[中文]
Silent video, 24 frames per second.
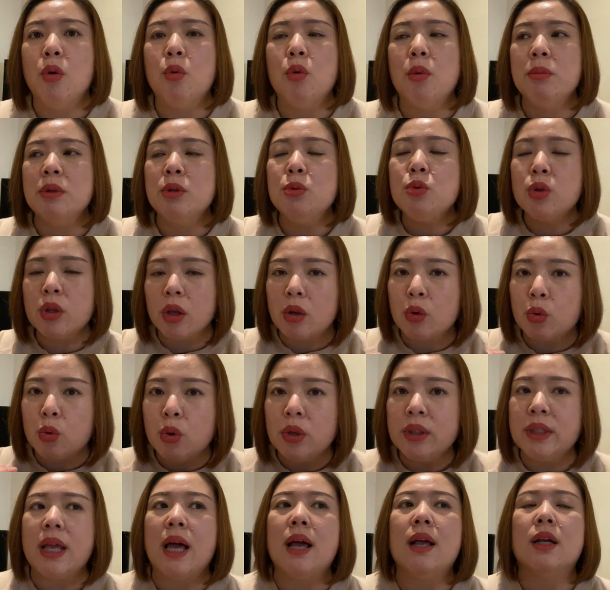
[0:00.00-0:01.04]
我们遇到了
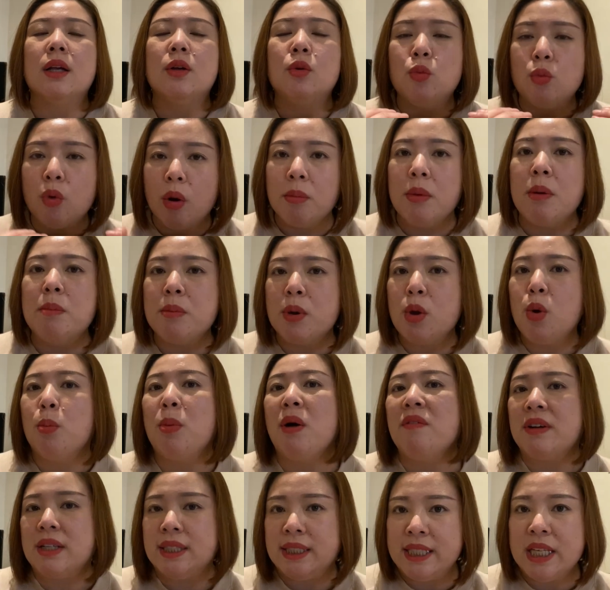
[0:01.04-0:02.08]
困难，我们没有
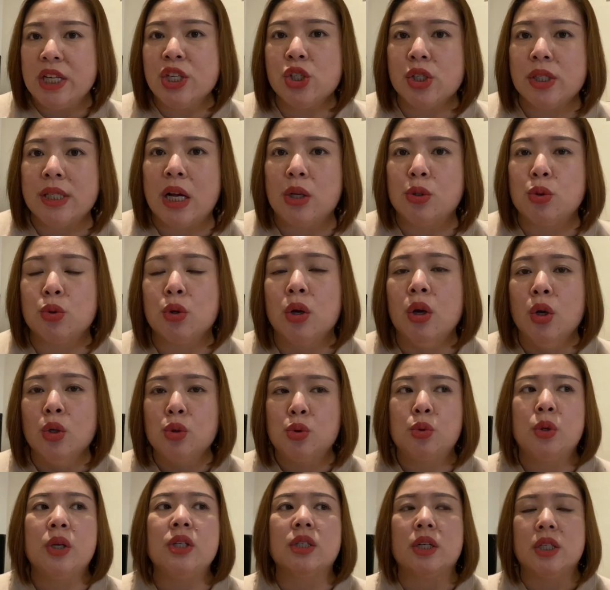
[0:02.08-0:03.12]
办法坚持下去，
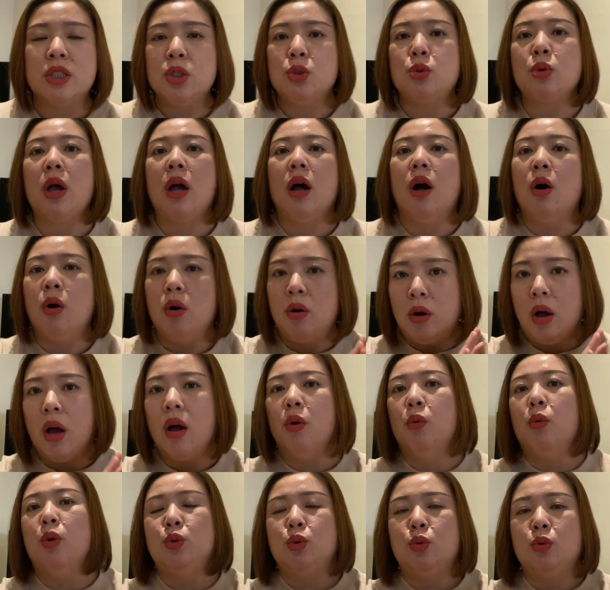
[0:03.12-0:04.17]
所以这个兴趣爱好，哎，
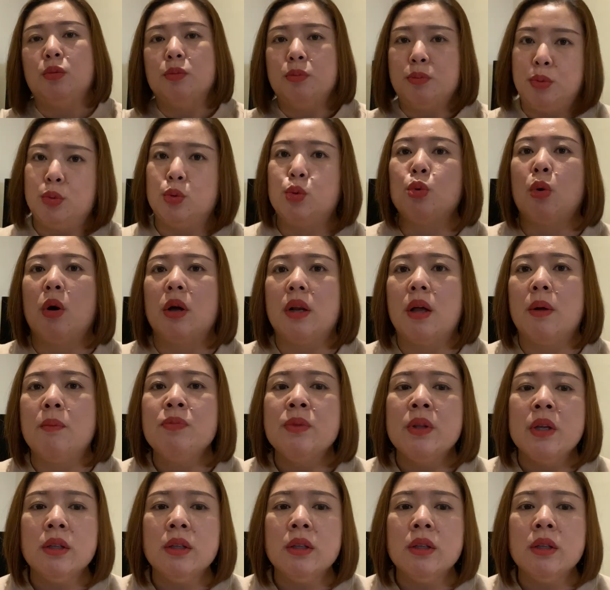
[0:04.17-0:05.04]
我就不做了。